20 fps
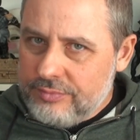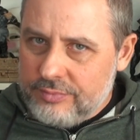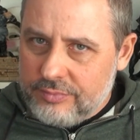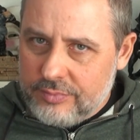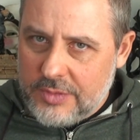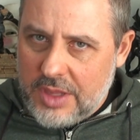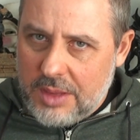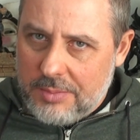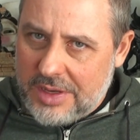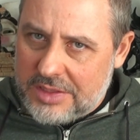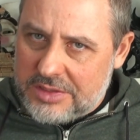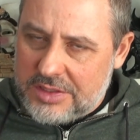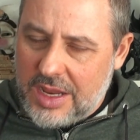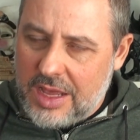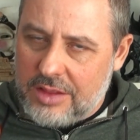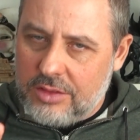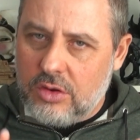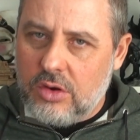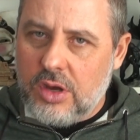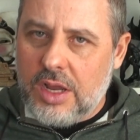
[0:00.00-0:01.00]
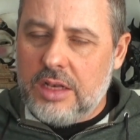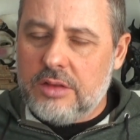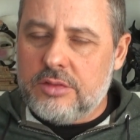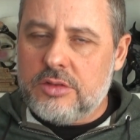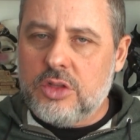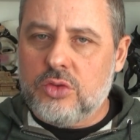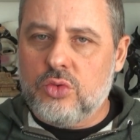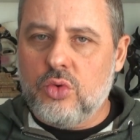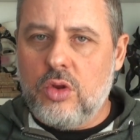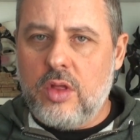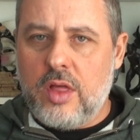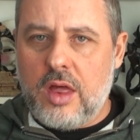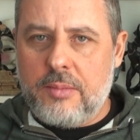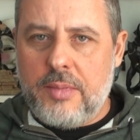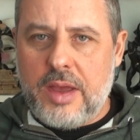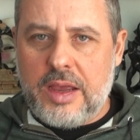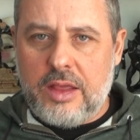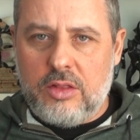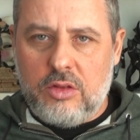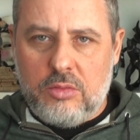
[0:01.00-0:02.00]
demasiado el título de
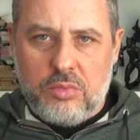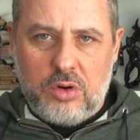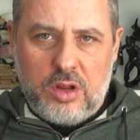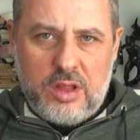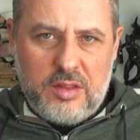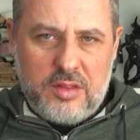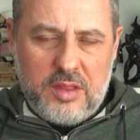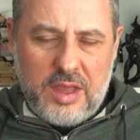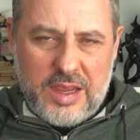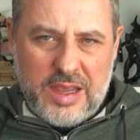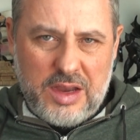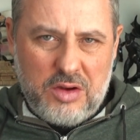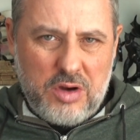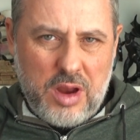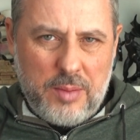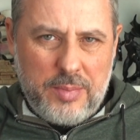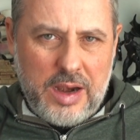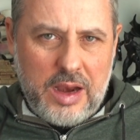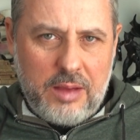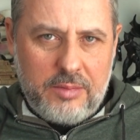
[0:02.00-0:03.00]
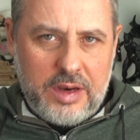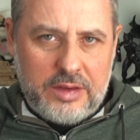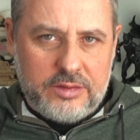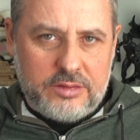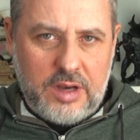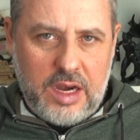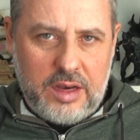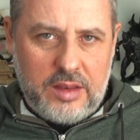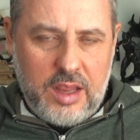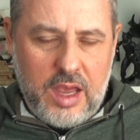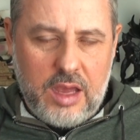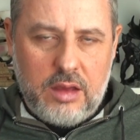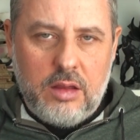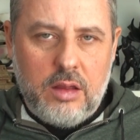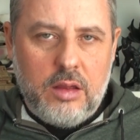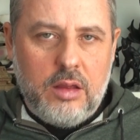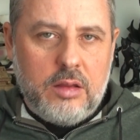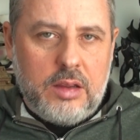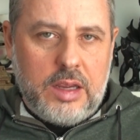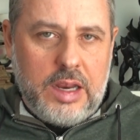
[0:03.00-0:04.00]
Armagedón, porque decían que era una palabra extraña
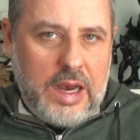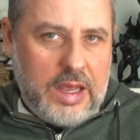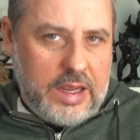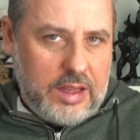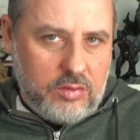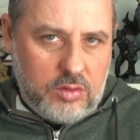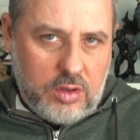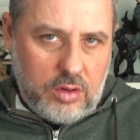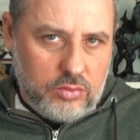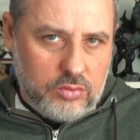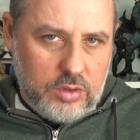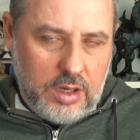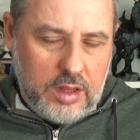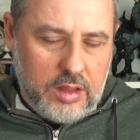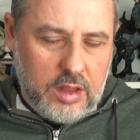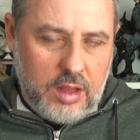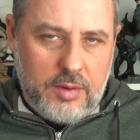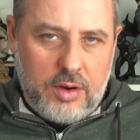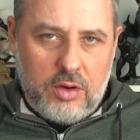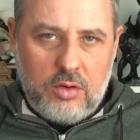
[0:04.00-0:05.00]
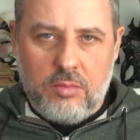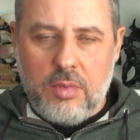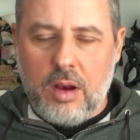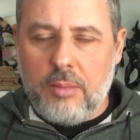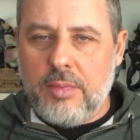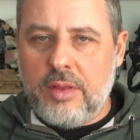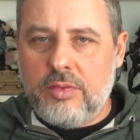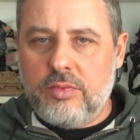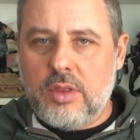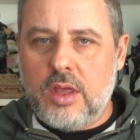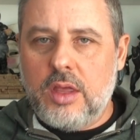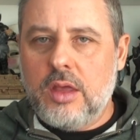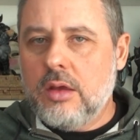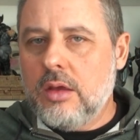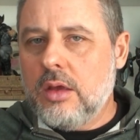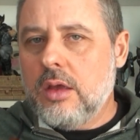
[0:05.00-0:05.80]
que la gente no utilizaba normalmente.